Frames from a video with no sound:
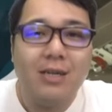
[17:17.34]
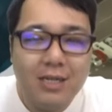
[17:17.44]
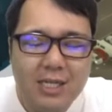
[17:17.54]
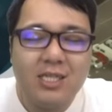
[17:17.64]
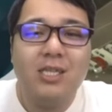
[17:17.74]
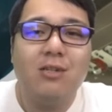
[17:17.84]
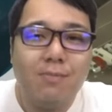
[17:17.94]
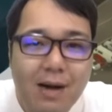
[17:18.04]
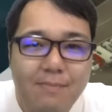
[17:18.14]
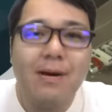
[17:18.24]

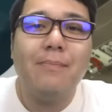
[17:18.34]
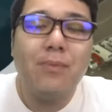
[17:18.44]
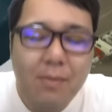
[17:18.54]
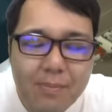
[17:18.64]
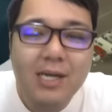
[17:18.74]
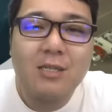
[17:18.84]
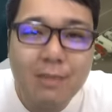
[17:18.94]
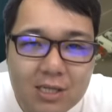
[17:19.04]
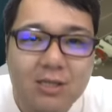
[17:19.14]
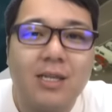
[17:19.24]
リツイートバンバンボンバーし
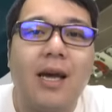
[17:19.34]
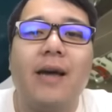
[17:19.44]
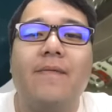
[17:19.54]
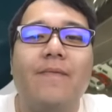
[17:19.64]
ますんで